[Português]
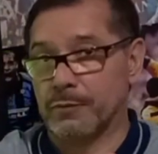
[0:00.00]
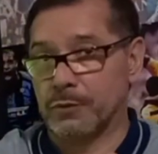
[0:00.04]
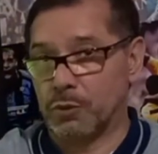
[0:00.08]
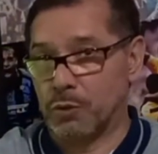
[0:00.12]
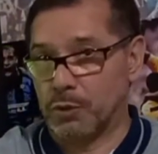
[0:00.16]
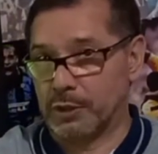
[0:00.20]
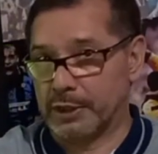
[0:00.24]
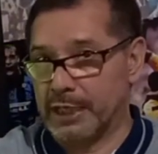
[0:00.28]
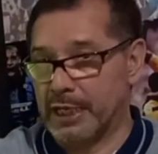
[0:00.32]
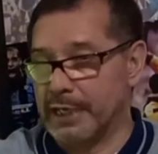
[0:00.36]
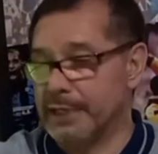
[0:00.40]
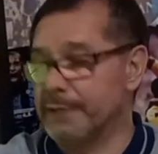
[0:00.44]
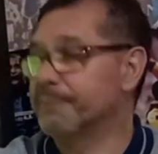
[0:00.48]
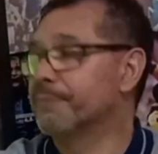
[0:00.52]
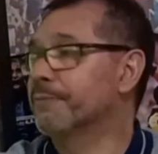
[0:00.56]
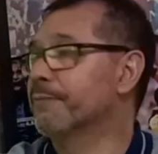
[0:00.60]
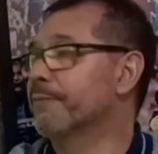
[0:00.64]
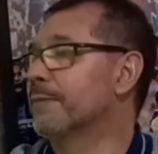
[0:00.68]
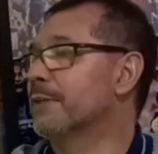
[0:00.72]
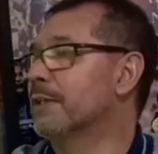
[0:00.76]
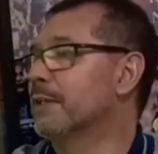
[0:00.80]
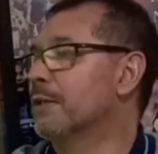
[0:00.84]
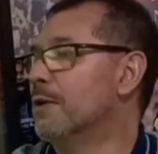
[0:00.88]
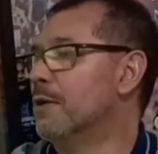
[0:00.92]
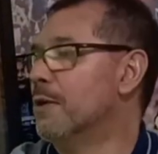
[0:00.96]
Ok?
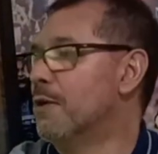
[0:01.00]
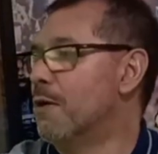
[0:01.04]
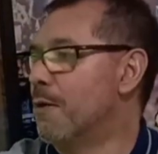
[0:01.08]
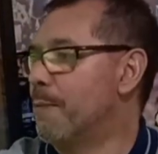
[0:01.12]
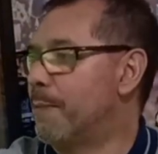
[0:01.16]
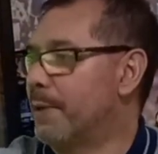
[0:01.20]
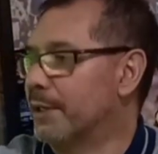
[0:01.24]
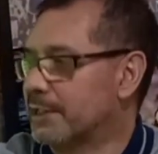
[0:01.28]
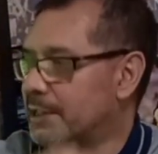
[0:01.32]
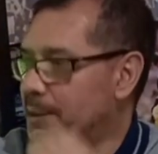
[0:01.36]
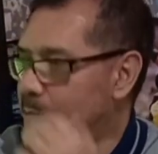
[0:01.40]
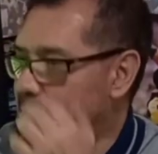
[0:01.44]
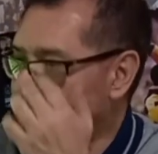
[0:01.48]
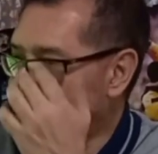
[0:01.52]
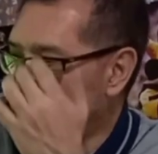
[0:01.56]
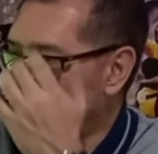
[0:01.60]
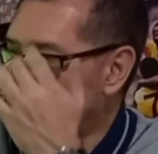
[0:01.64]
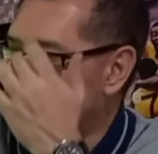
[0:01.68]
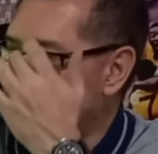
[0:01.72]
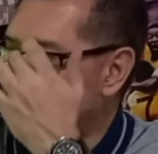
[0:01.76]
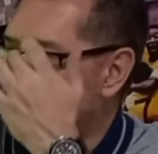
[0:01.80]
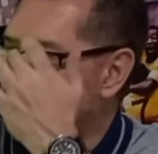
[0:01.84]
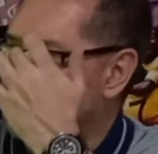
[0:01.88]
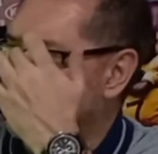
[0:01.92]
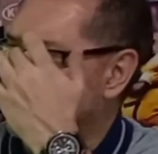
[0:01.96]
Vou passar para outra
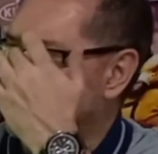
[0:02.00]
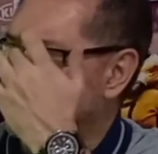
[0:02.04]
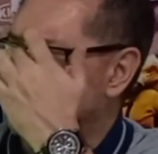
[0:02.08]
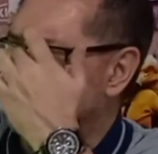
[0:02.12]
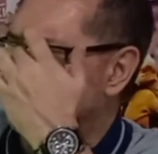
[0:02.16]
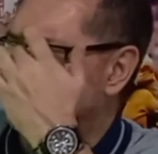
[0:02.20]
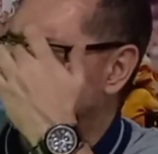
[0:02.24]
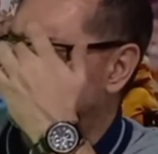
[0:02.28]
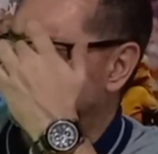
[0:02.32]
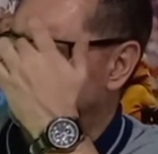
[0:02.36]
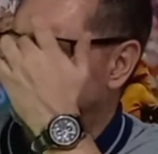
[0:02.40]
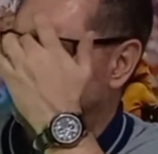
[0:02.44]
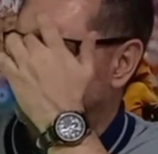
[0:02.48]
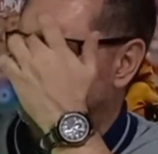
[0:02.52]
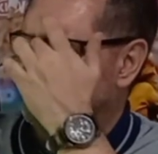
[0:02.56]
chave aqui,